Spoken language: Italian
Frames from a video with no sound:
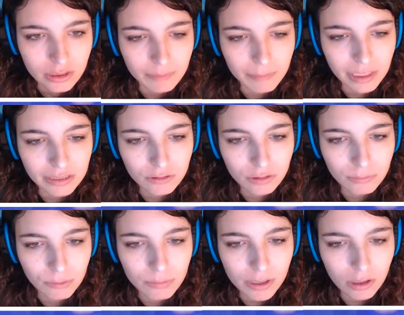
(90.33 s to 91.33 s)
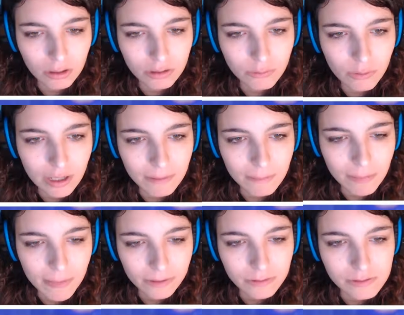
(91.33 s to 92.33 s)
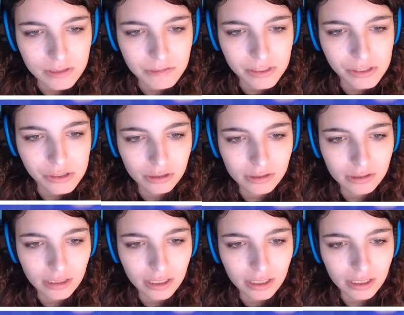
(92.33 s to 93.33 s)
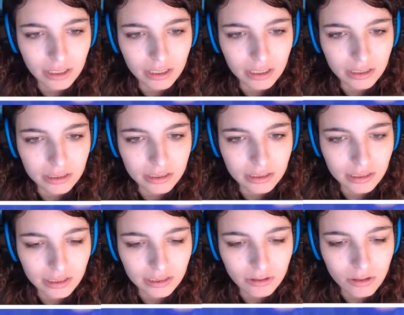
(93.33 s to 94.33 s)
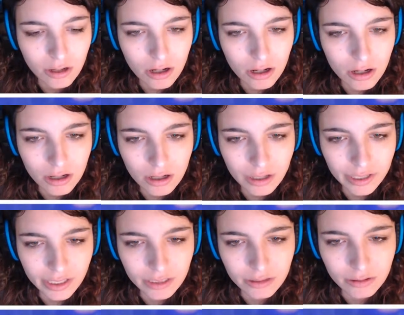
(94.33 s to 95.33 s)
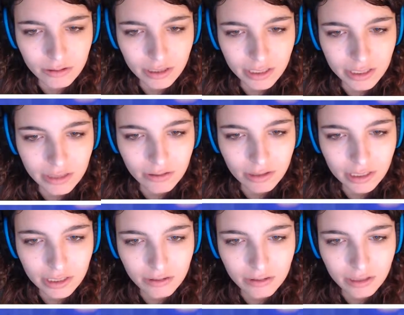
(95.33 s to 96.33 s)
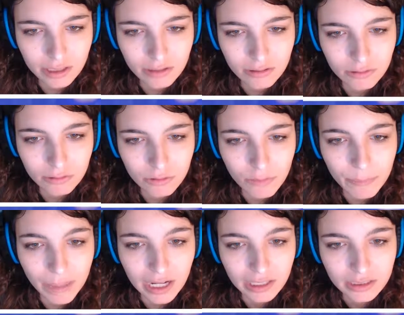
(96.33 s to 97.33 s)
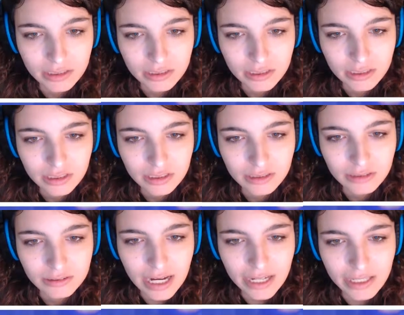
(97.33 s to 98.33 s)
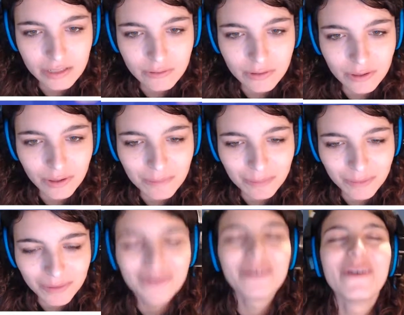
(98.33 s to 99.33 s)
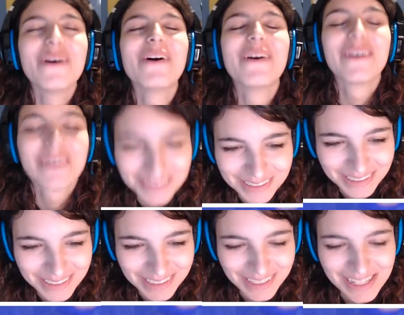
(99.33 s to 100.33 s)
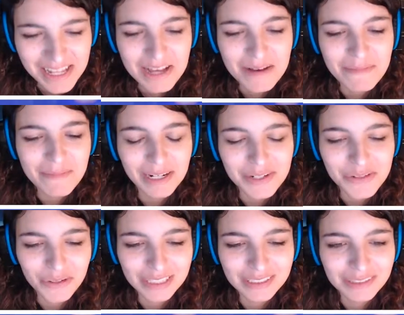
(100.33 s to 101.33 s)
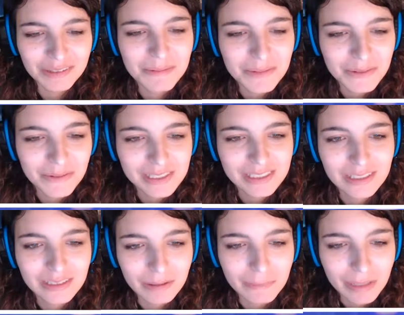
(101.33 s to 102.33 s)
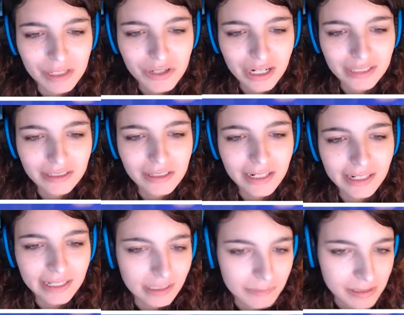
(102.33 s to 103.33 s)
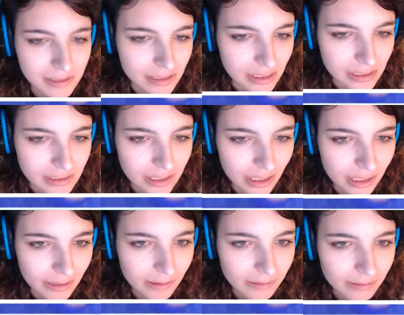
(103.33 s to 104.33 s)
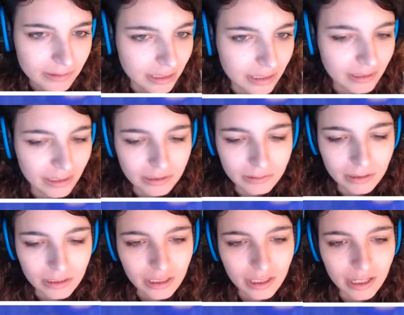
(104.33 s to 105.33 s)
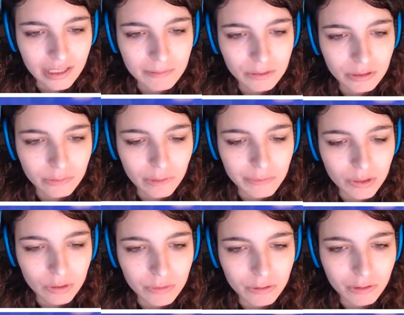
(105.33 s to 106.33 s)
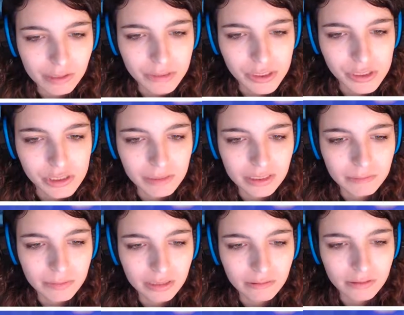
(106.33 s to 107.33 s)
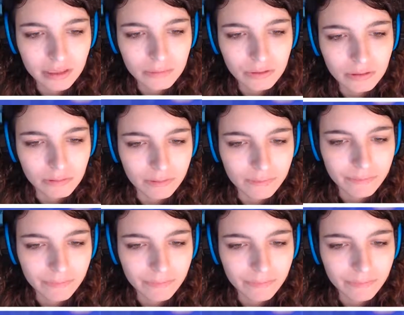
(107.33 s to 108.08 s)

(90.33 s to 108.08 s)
Metto il bombarlo di qua, così mi sciotta la... No, rega, no, rega, no, raga, no, raga, no. Oppala! Dai, un colpo! No! bella giocata comunque, è stata una bella giocata. direi che andiamo a sinistra, eh? Sì, andiamo. Andiamo di qua, amico mio, capiscimi, ti prego, andiamo di qua.